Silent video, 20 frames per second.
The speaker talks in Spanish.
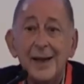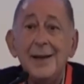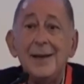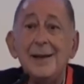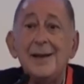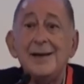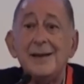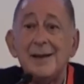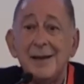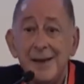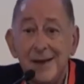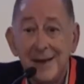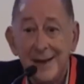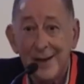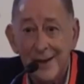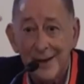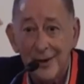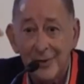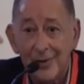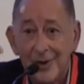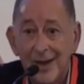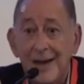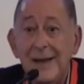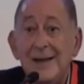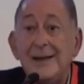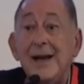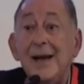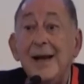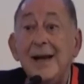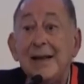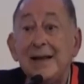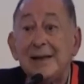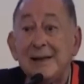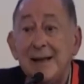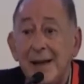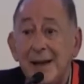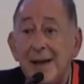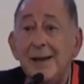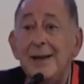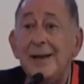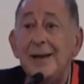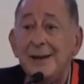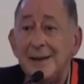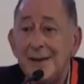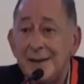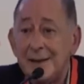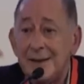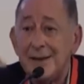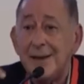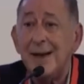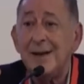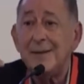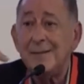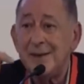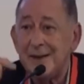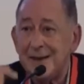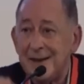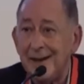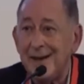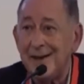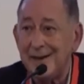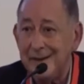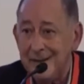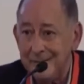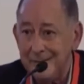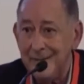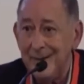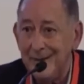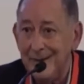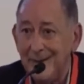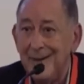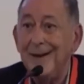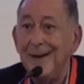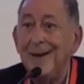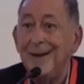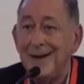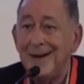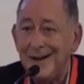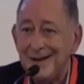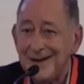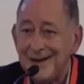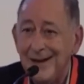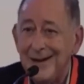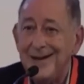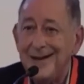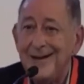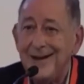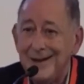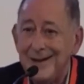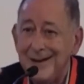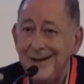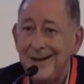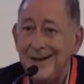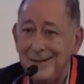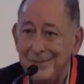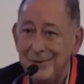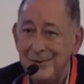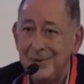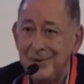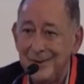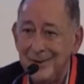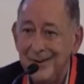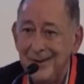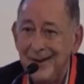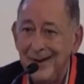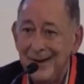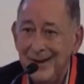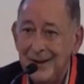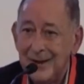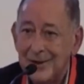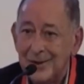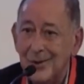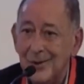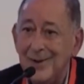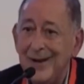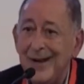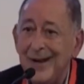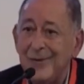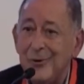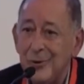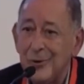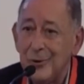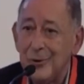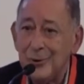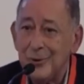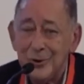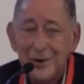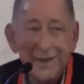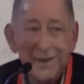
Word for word: la creación del mundo, y el Zeher, y recordarás, Zeher Misraim, la